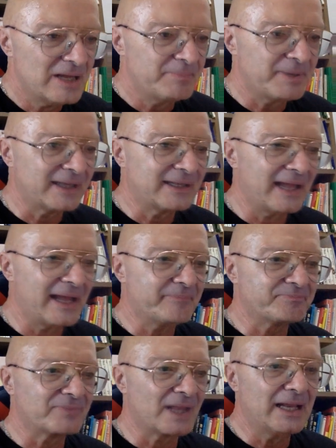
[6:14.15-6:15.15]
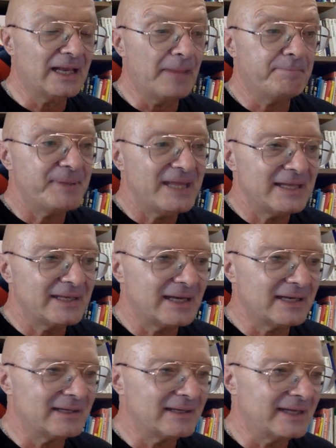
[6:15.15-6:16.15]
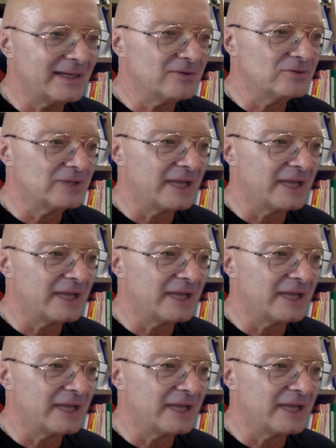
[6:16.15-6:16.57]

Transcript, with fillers: perché eh, la Pina è, un,